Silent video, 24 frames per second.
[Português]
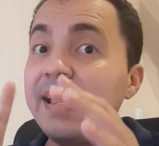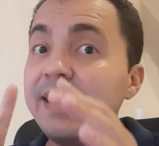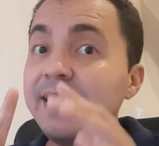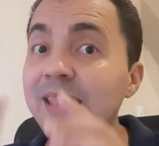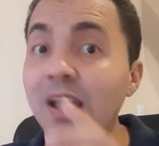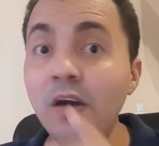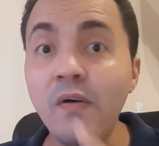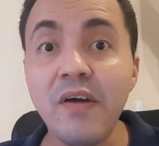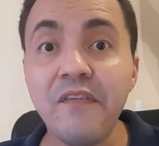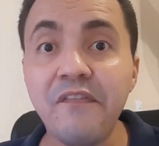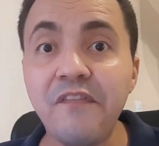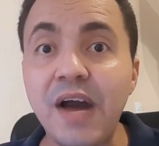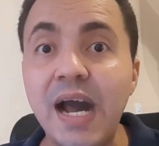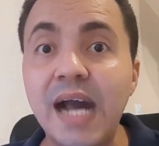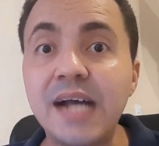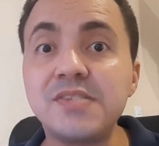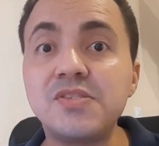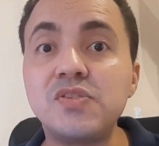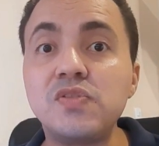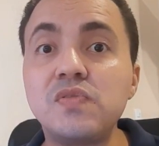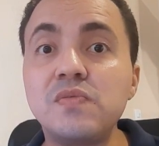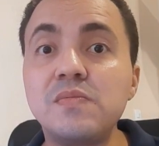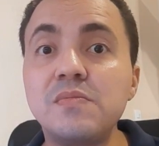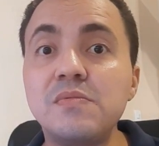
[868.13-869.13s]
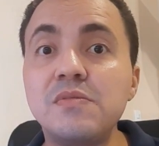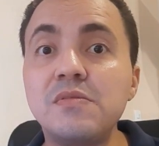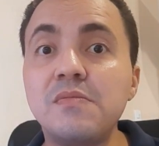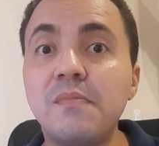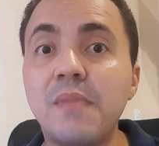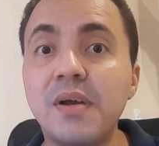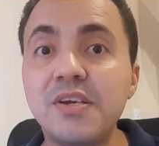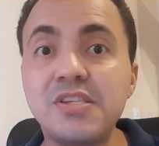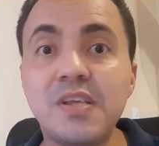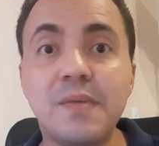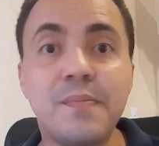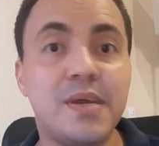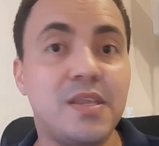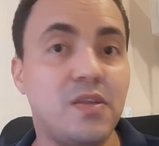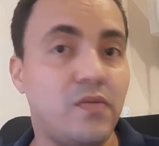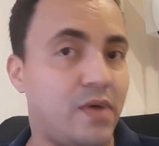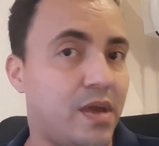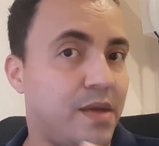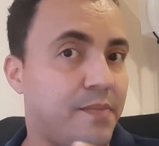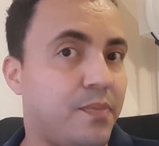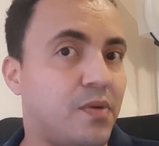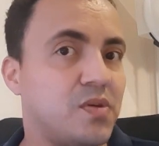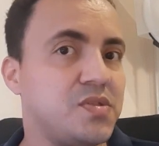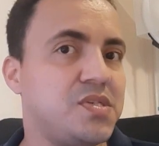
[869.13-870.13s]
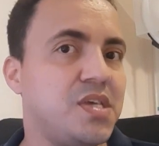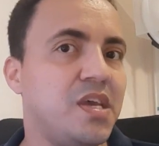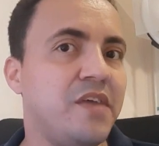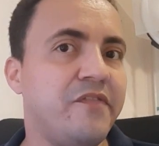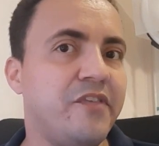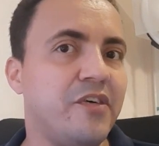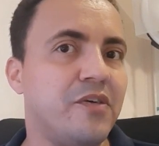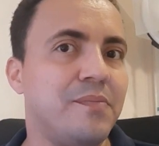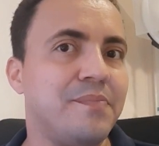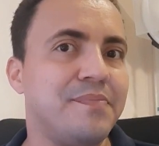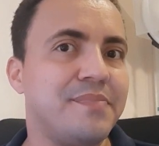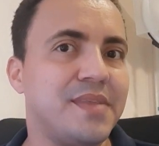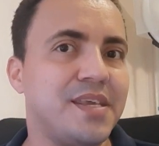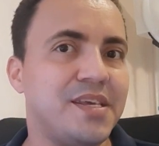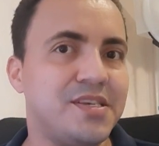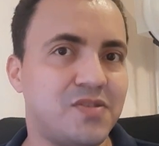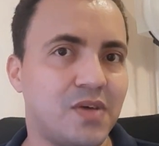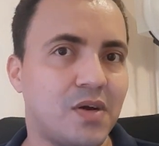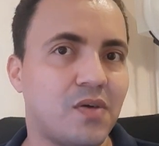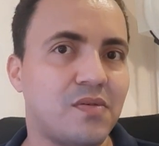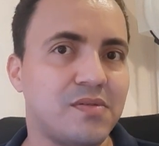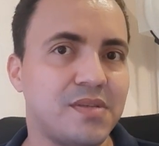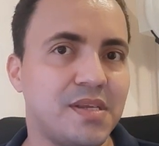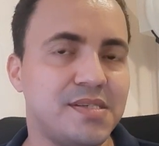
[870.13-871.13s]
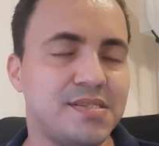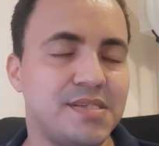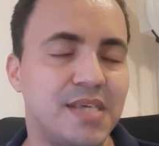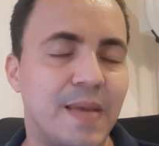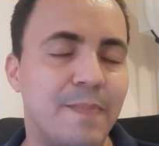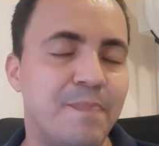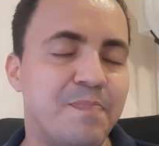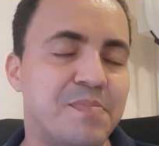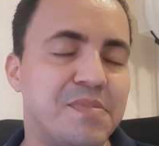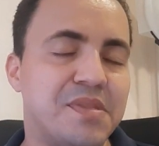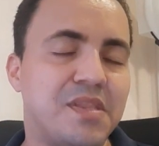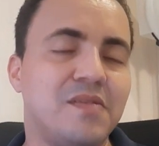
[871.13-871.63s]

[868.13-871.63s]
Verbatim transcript: Não é fácil, mas também não é impossível isso acontecer.